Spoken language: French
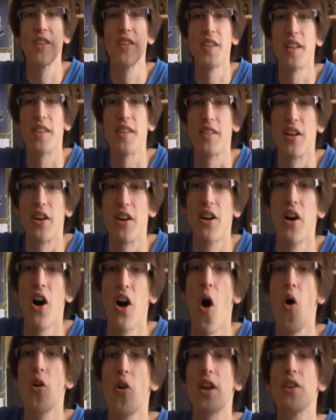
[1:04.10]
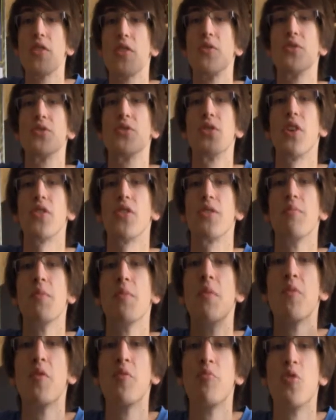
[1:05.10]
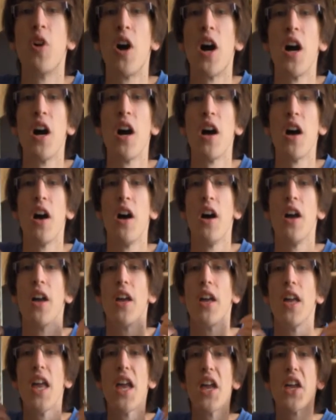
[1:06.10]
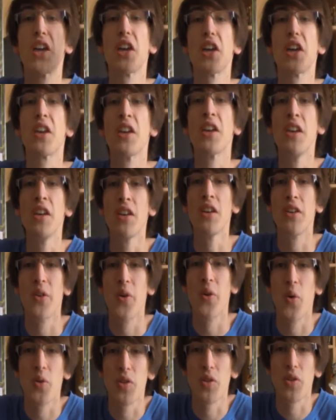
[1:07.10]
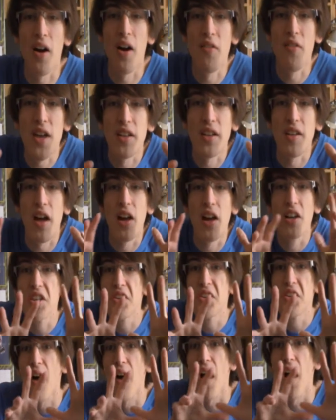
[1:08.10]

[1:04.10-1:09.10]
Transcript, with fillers: data, en quelque sorte mes mémoires écrits au travers d'un livre